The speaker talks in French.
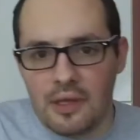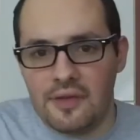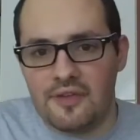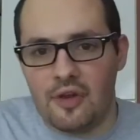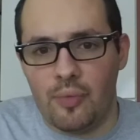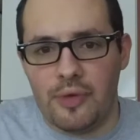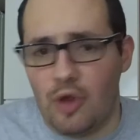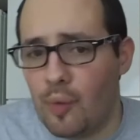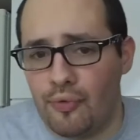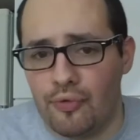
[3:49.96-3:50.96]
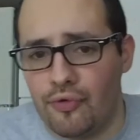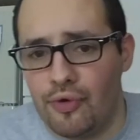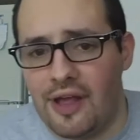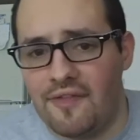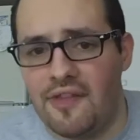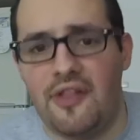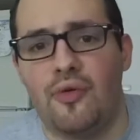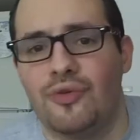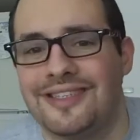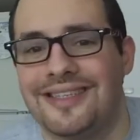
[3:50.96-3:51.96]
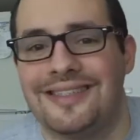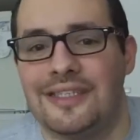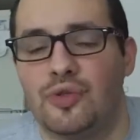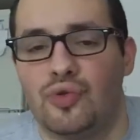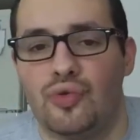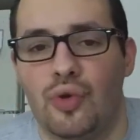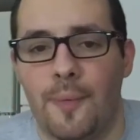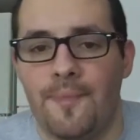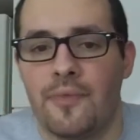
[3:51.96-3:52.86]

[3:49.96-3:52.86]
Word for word: C'est le meilleur pot de la vidéo, ça c'est sûr.